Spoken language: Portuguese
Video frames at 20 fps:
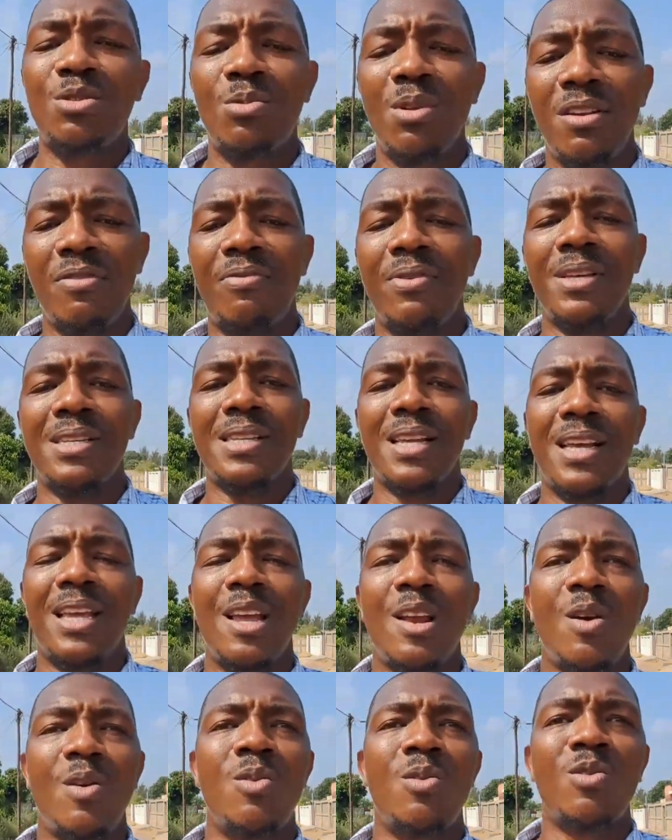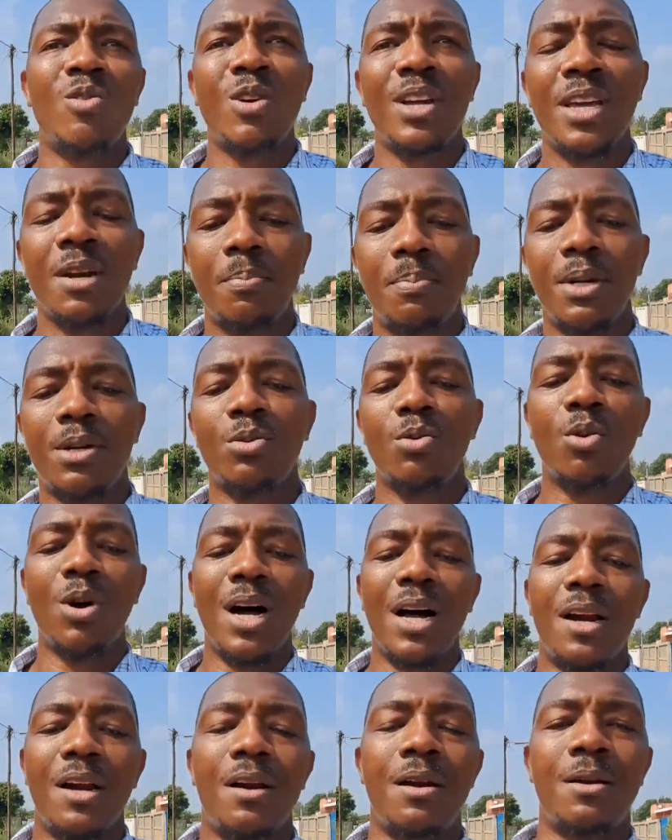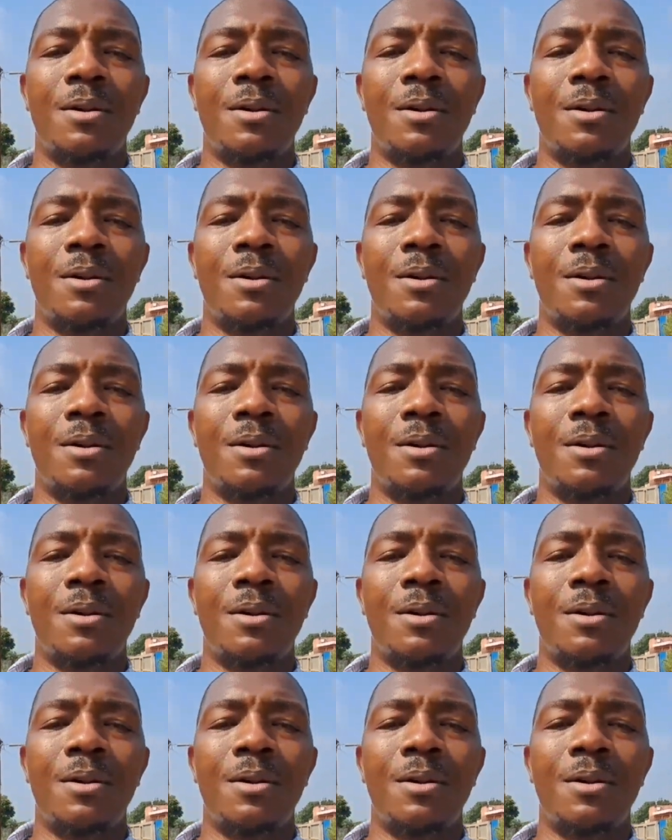lhe fez aquilo, não quer perdoar.